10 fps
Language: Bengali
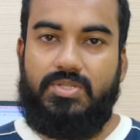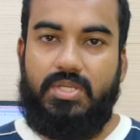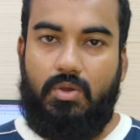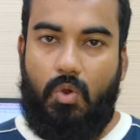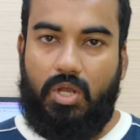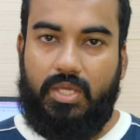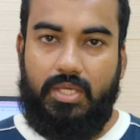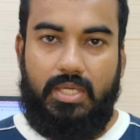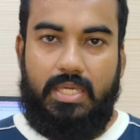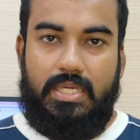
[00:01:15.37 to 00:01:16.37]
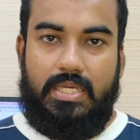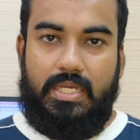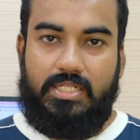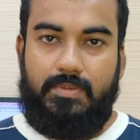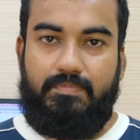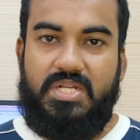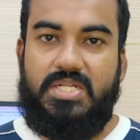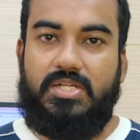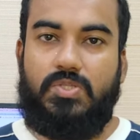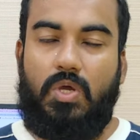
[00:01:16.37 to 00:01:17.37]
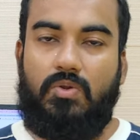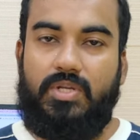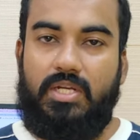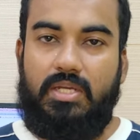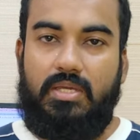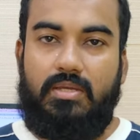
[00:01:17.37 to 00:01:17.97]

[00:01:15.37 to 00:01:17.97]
লঞ্চিং কক্ষে একটি বিশেষ ধরনের